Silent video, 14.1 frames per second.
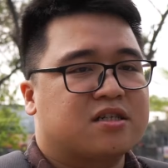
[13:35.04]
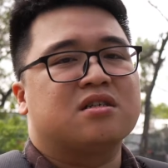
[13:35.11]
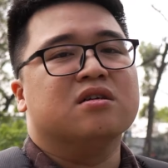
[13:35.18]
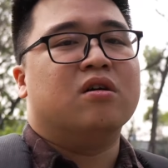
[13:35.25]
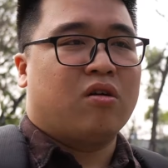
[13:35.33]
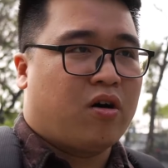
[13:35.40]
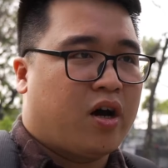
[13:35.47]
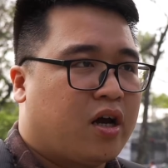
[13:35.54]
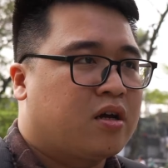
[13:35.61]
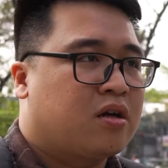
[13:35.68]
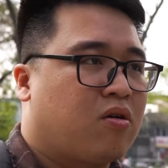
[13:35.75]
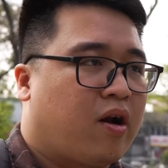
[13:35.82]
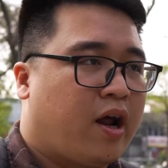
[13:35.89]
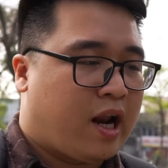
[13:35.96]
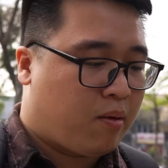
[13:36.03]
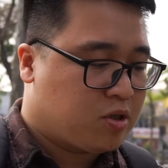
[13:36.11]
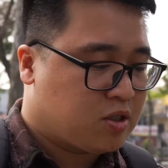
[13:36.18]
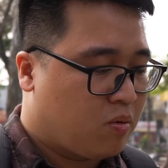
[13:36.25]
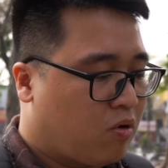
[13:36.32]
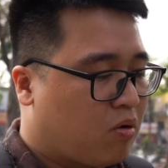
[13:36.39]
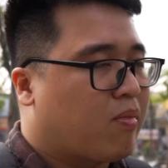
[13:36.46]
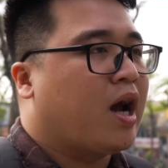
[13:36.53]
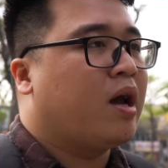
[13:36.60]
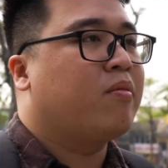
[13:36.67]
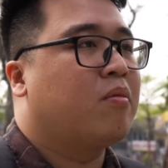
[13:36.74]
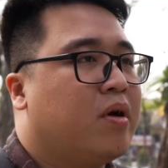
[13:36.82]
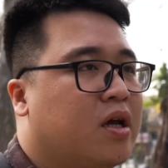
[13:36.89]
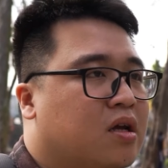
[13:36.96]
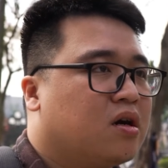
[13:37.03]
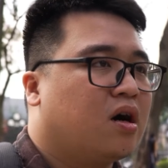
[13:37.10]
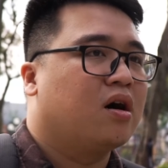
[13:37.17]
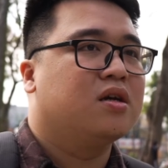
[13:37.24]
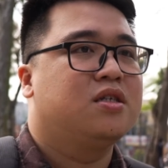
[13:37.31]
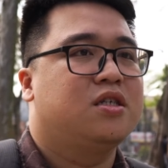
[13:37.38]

lịch sử của nó ấy con này là một trong con máy mà mình ờ,